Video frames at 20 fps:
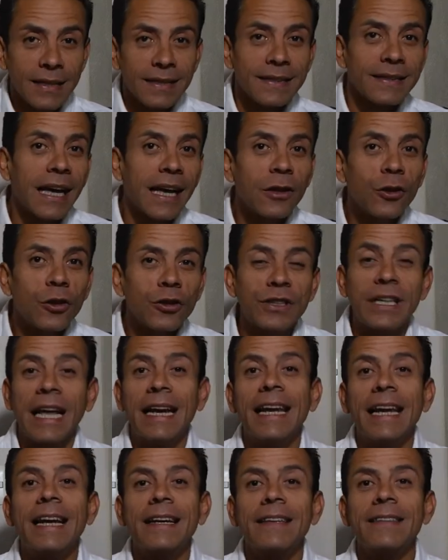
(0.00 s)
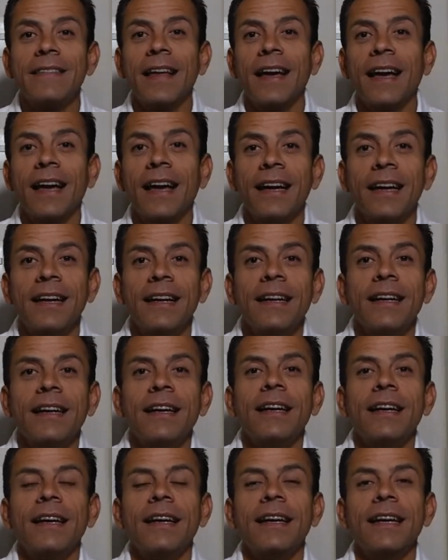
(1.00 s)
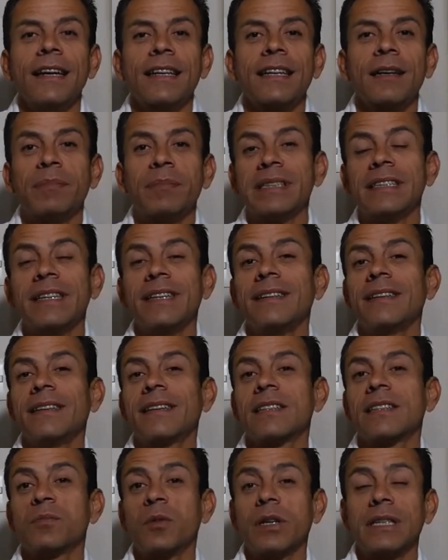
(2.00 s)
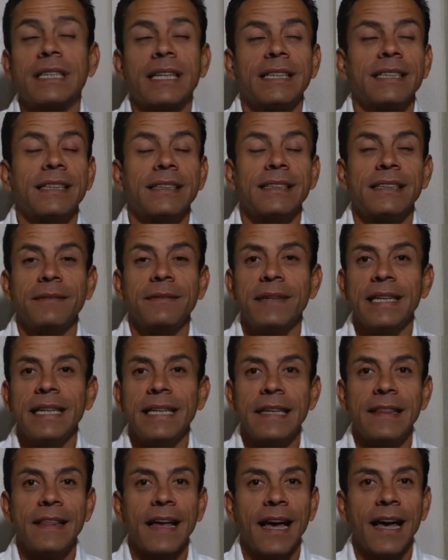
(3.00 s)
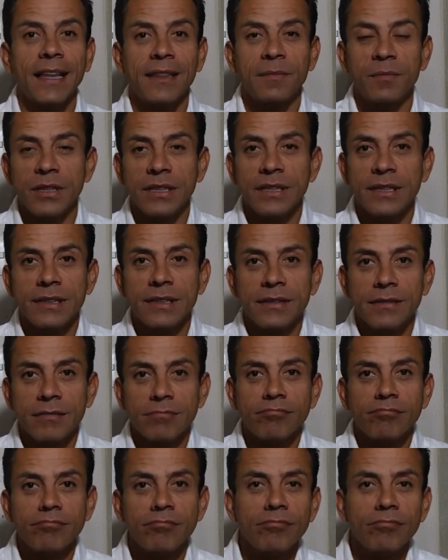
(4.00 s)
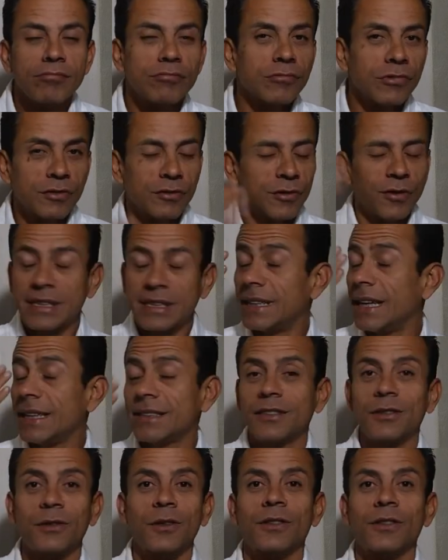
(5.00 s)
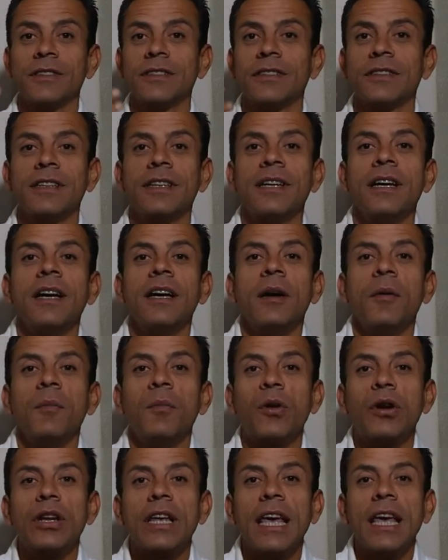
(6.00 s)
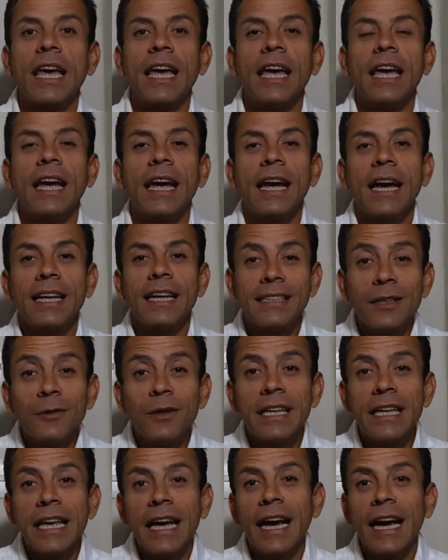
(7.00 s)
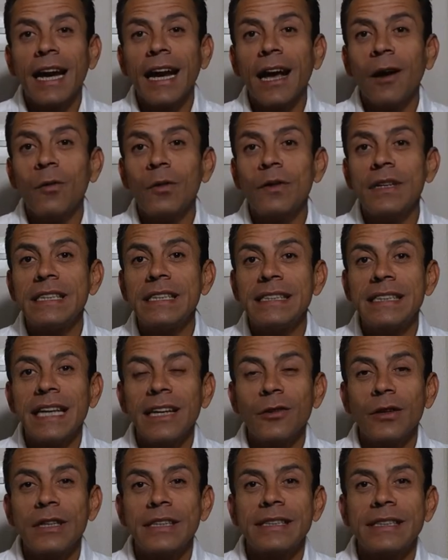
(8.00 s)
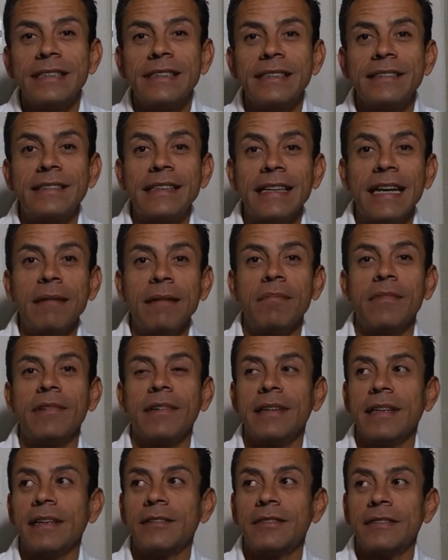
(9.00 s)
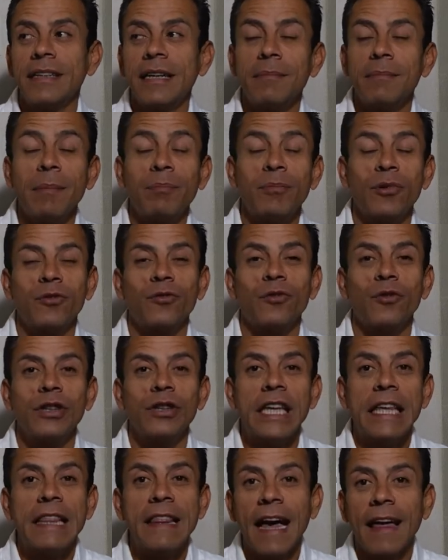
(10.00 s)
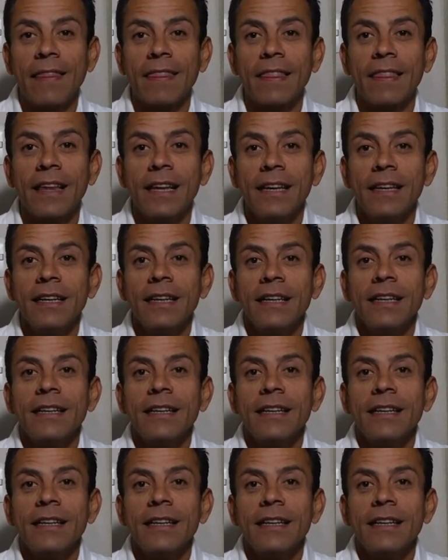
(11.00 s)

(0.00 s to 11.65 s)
estados de alerta, eh, capacidad de respuesta, sensibilidad, pues no, es esto, porque asegura llegar a un estado extremo, de extrema profundidad.